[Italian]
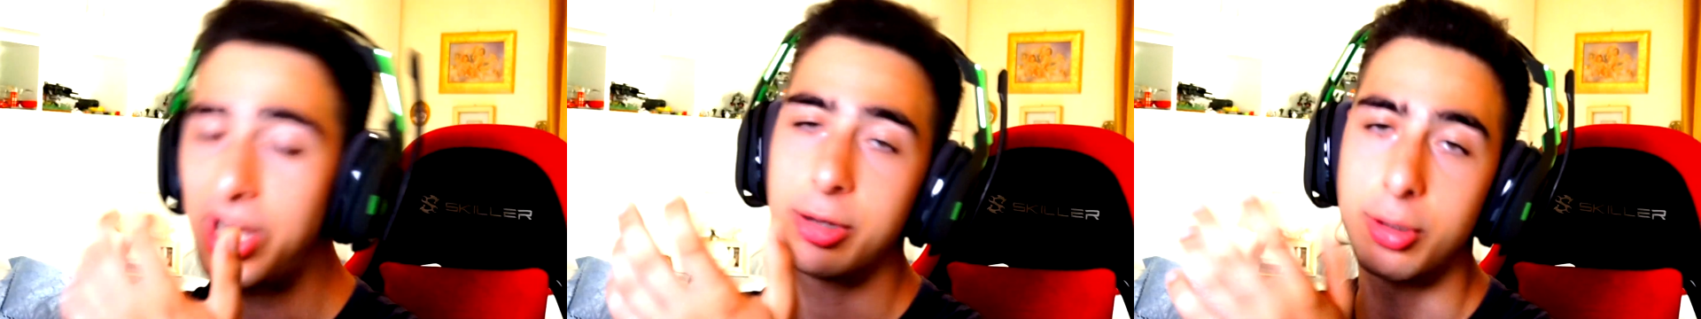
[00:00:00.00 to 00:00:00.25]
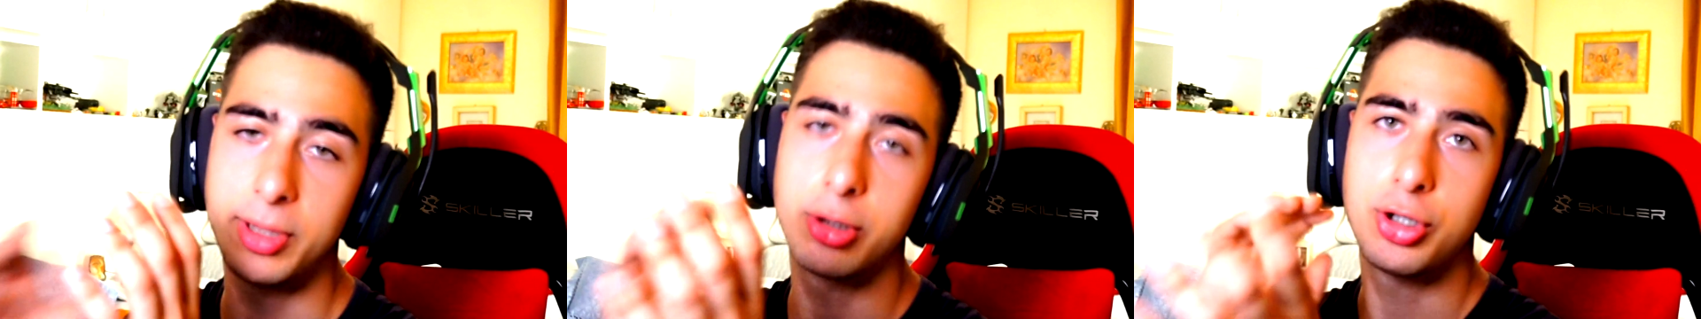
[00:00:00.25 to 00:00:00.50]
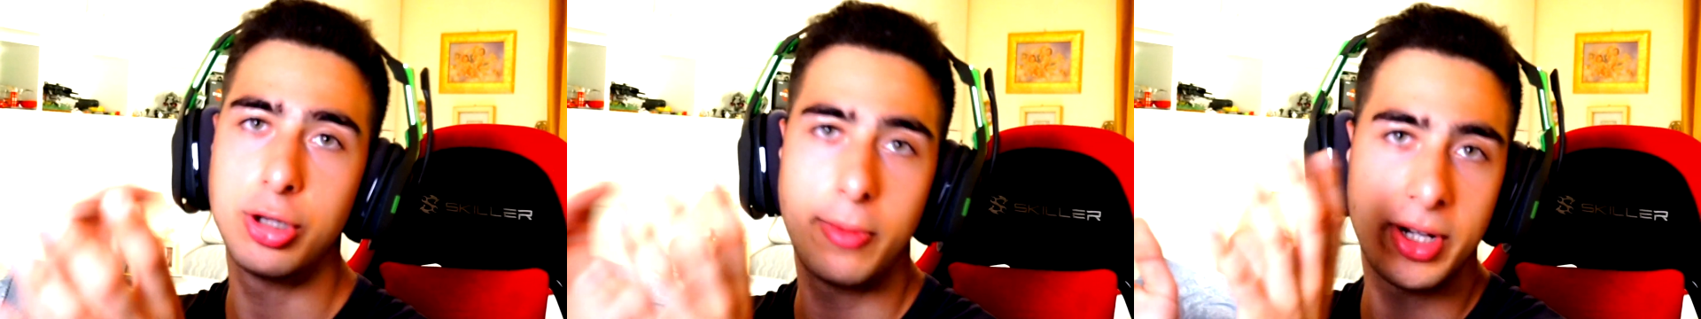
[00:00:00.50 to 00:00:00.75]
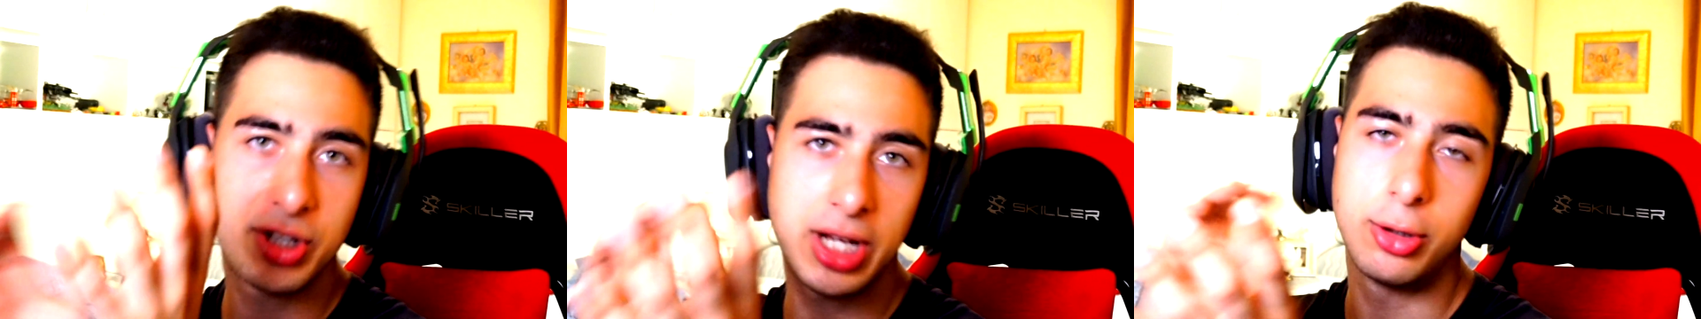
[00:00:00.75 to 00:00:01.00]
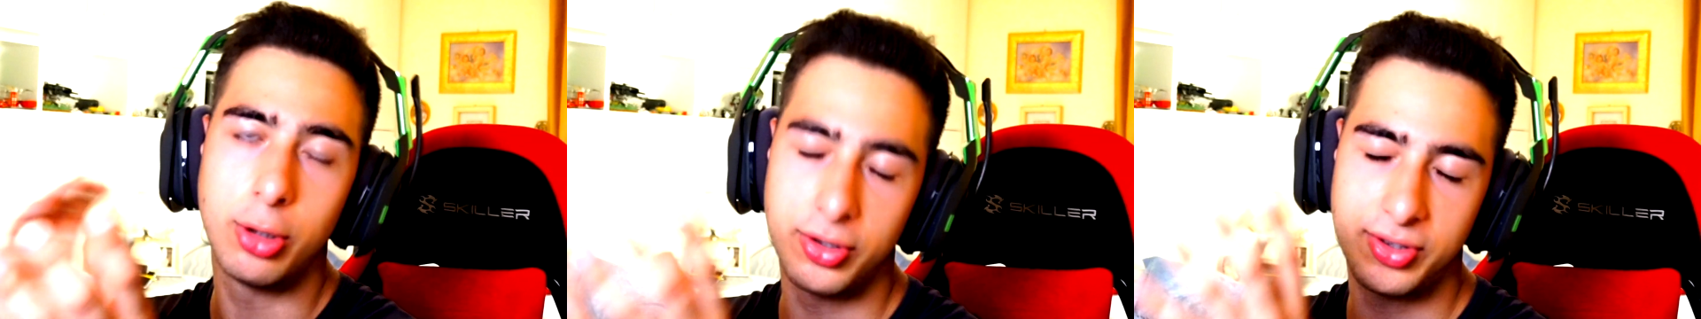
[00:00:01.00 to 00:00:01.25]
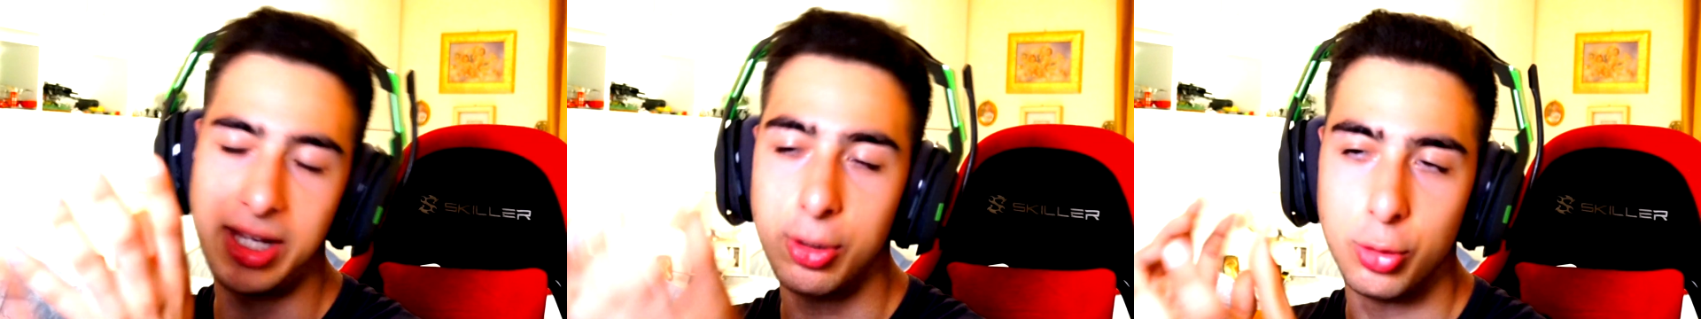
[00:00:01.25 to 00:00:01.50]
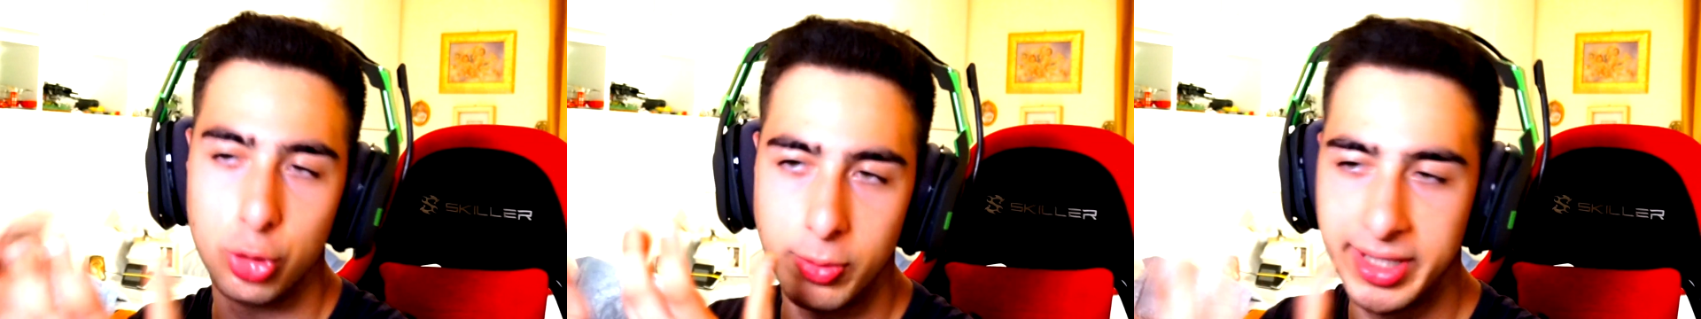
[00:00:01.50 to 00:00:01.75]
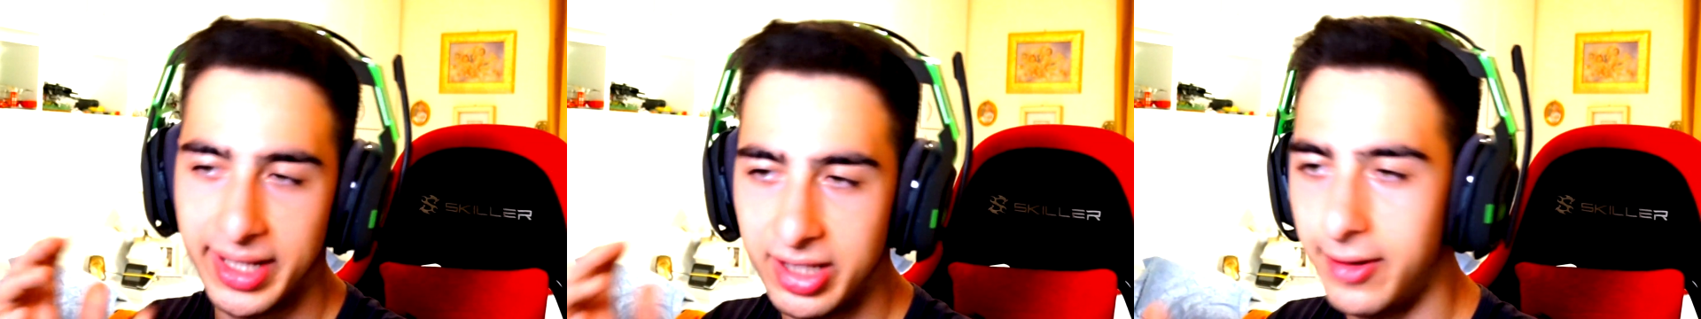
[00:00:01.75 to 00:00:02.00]
certo metto 100% sì,
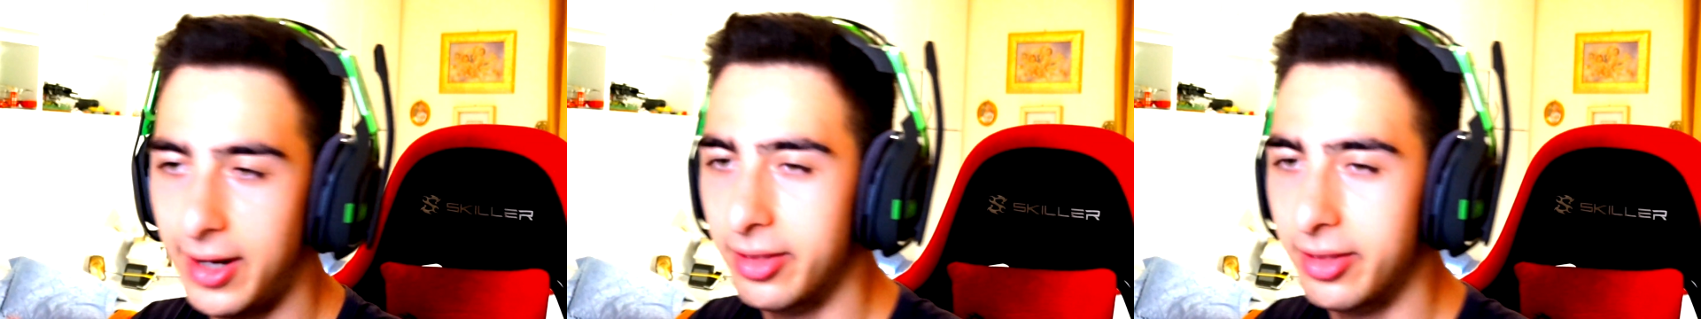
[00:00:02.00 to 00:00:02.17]
consuma tanti